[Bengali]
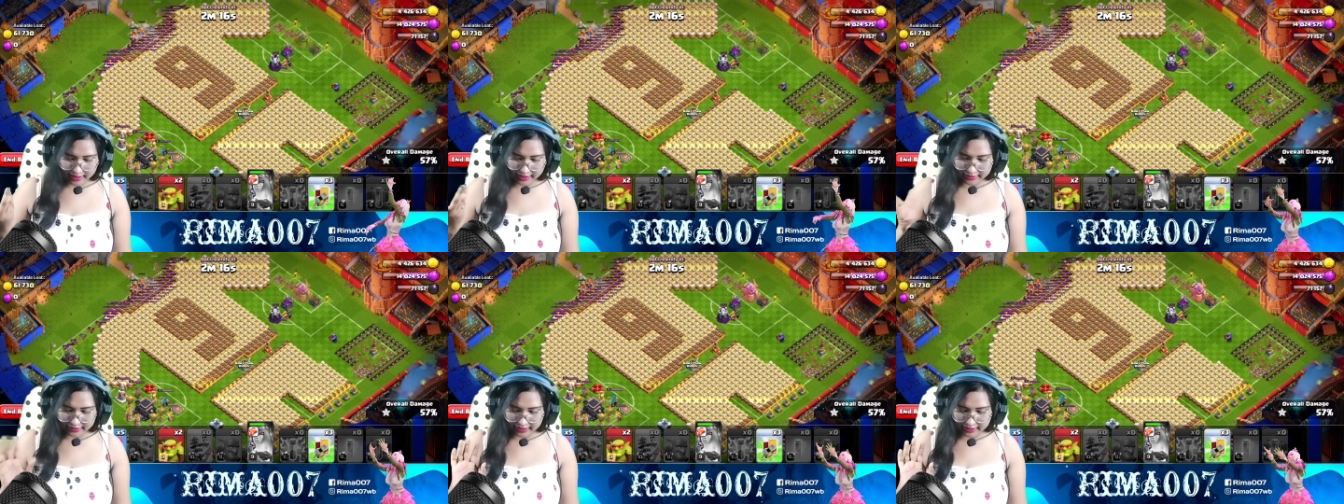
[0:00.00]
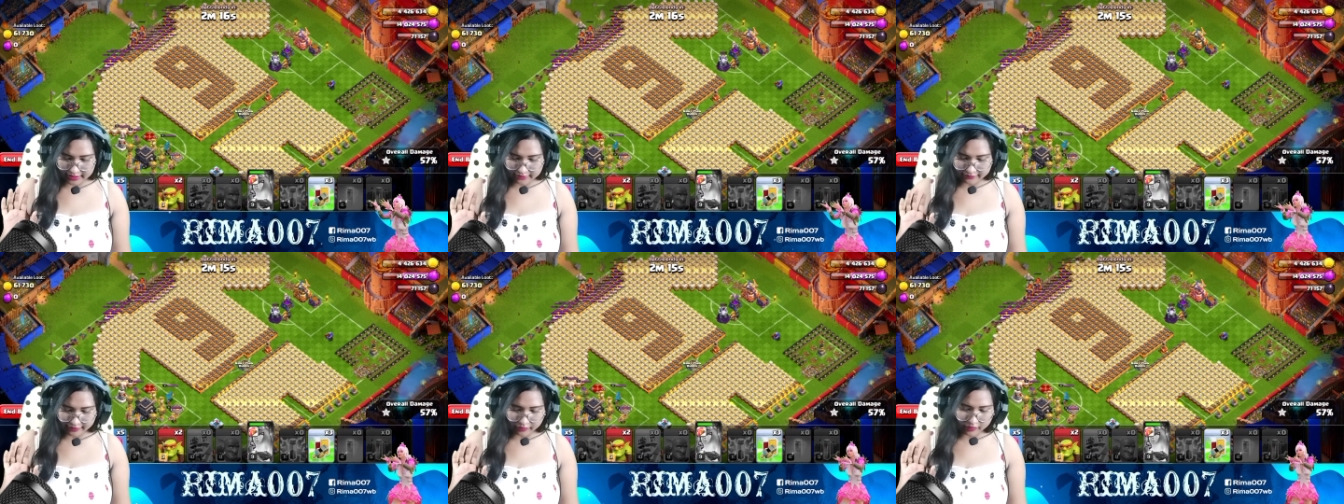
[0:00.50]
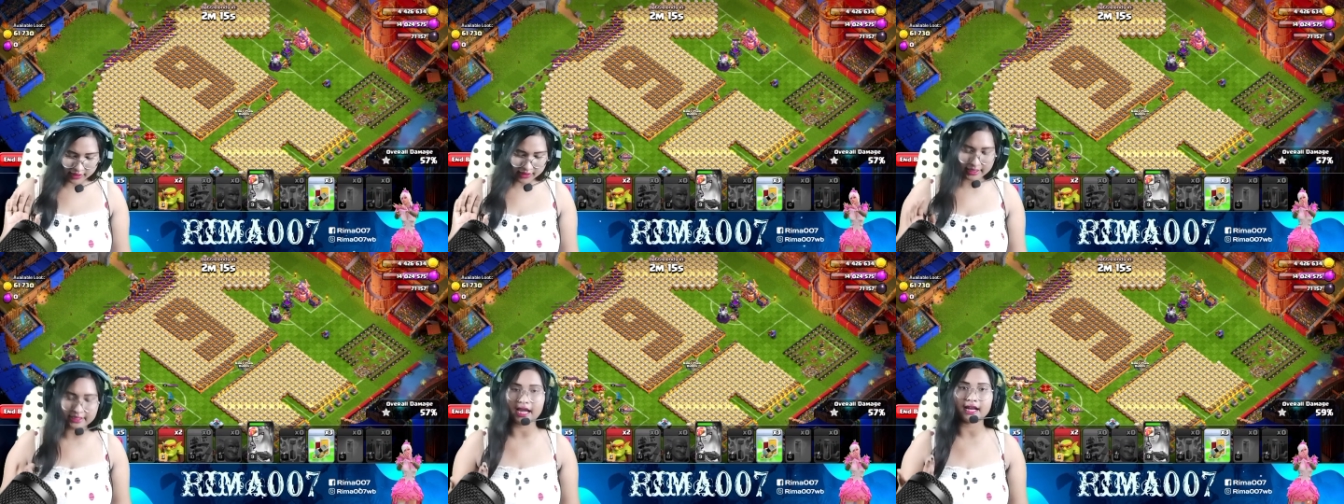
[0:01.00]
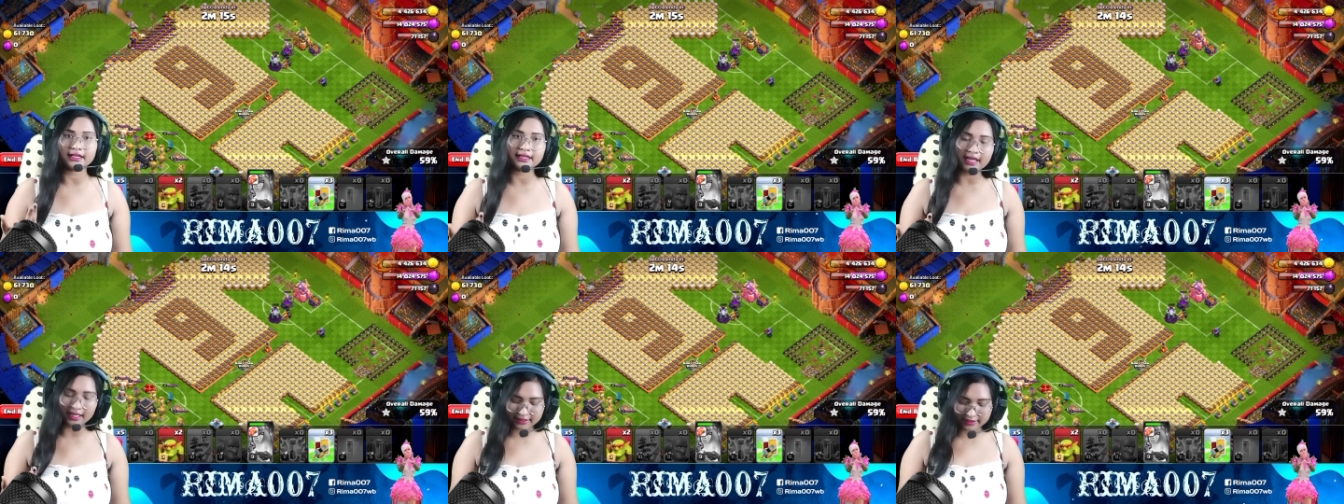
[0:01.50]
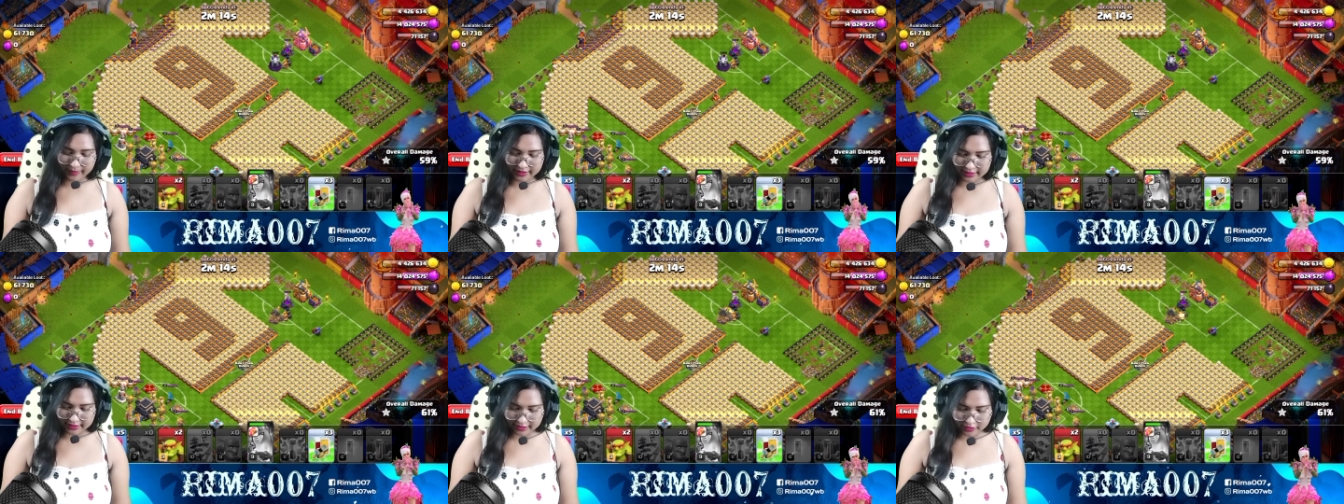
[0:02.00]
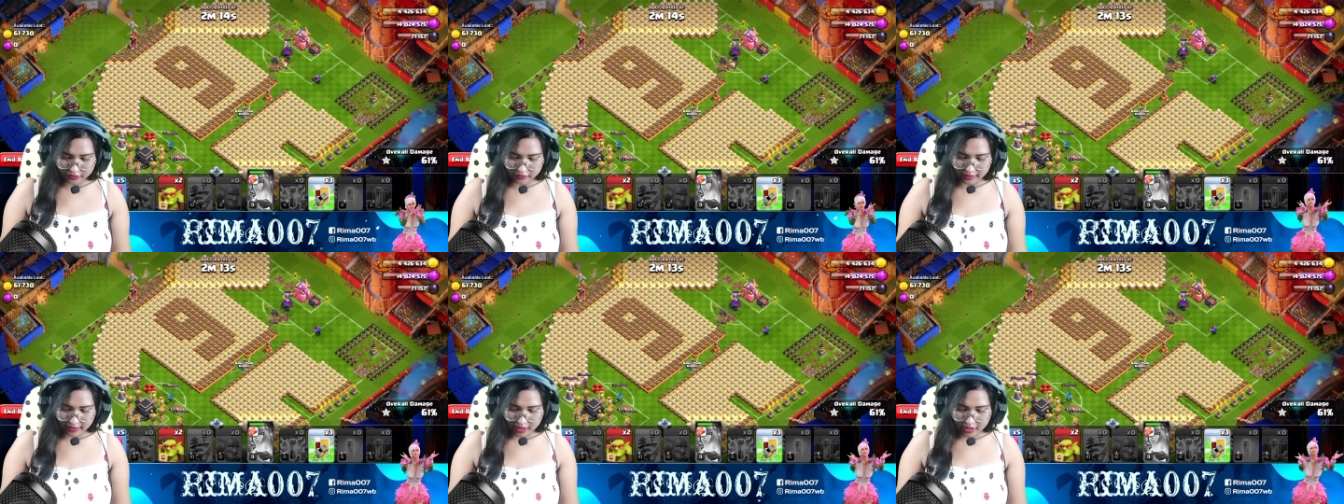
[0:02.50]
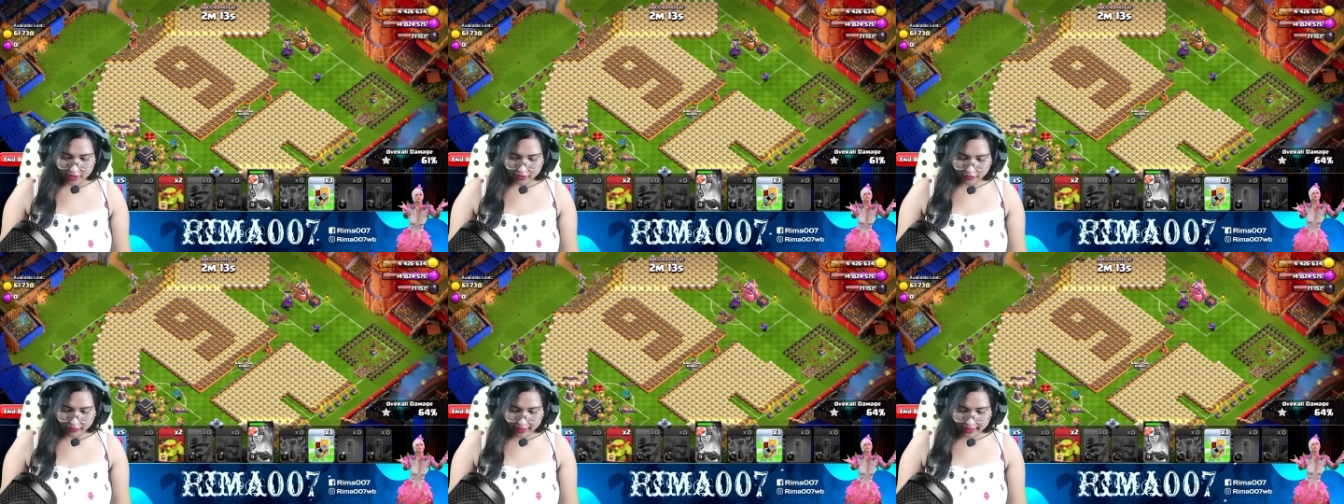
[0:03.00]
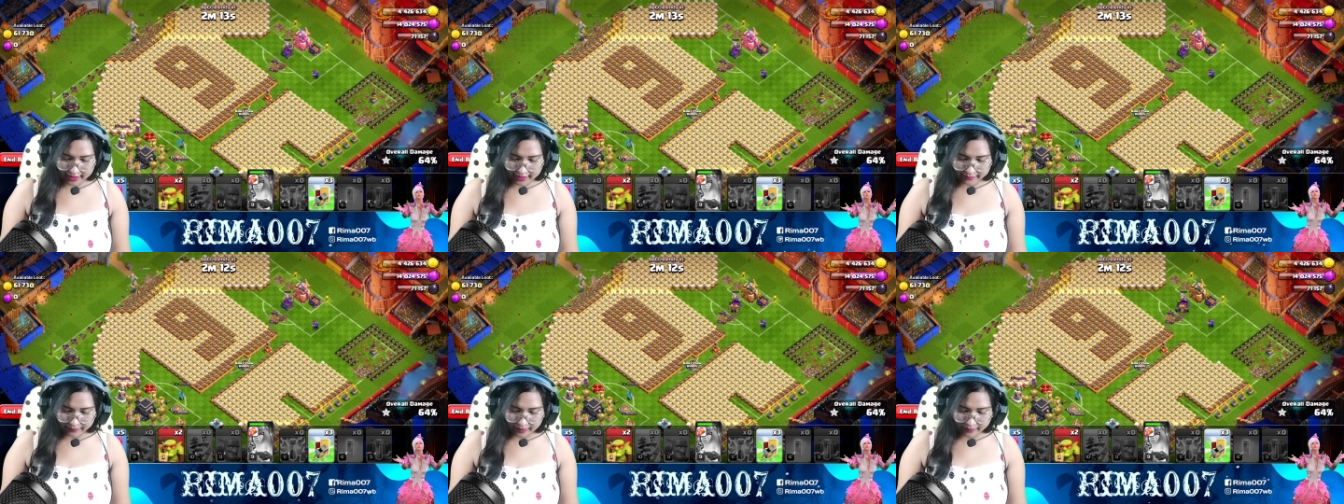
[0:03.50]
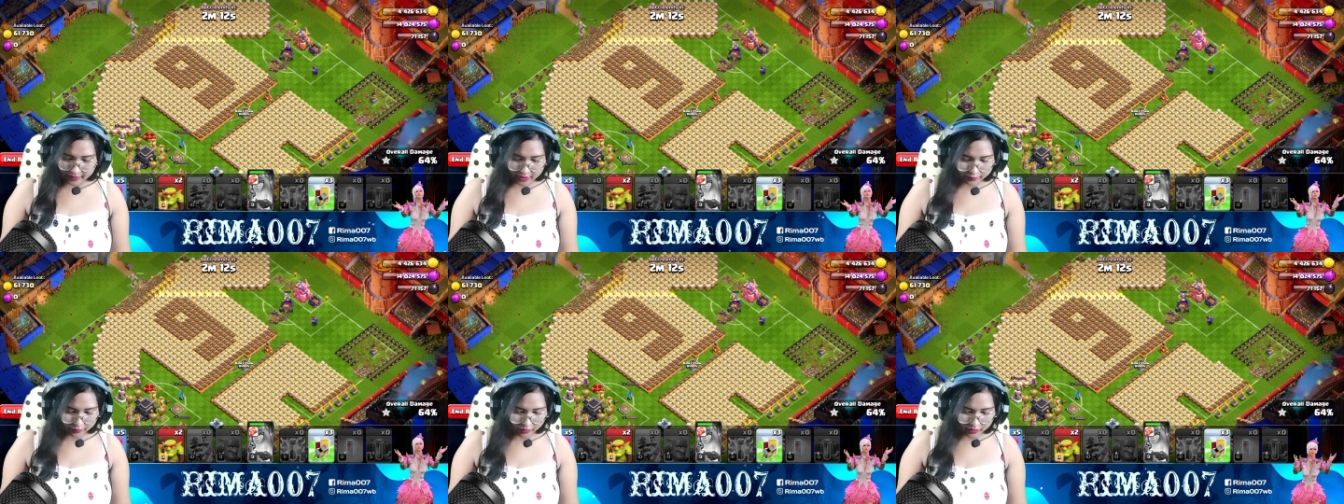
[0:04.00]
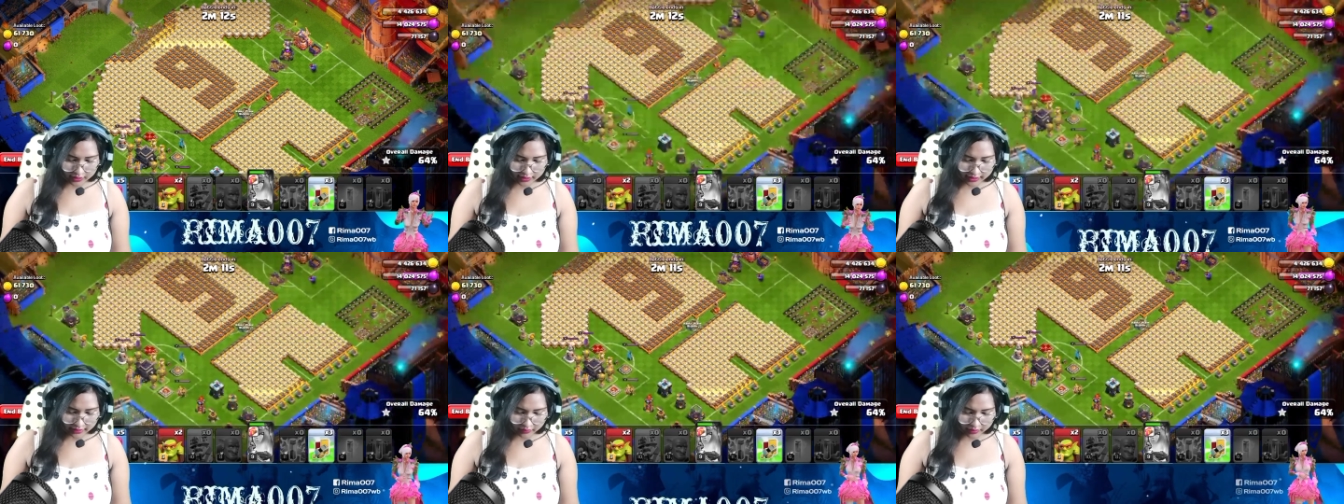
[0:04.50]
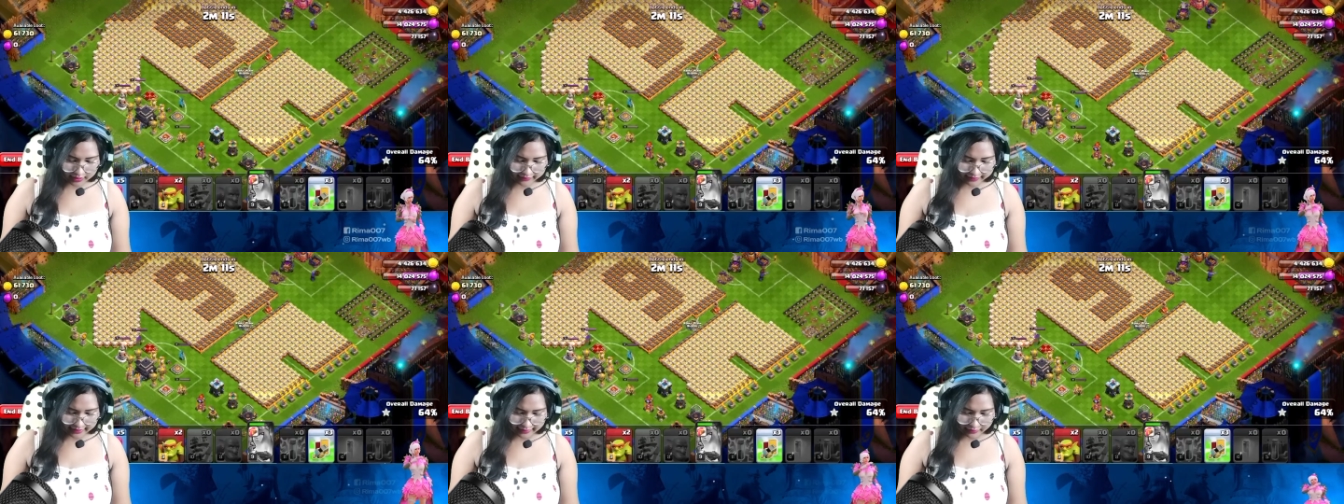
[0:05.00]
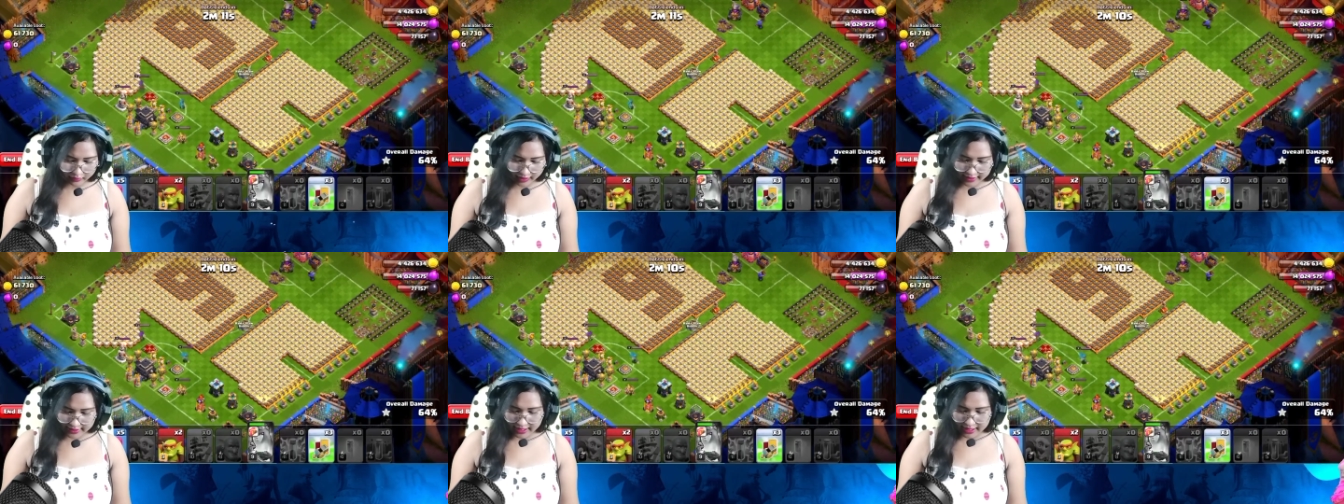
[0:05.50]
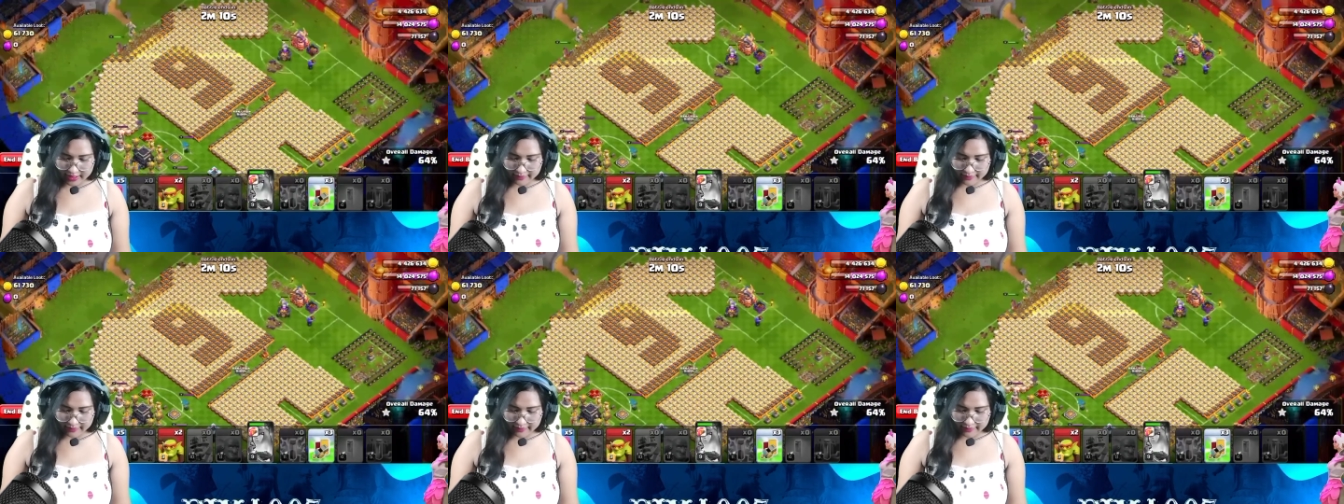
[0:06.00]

এখান থেকে ইনফেনও নিয়ে নিয়েছে আর কি আছে বেসের কিচ্ছু নেই তো এই কম্পার্টমেন্ট পুরো ক্লিয়ার করে দেবে দেখো গাইস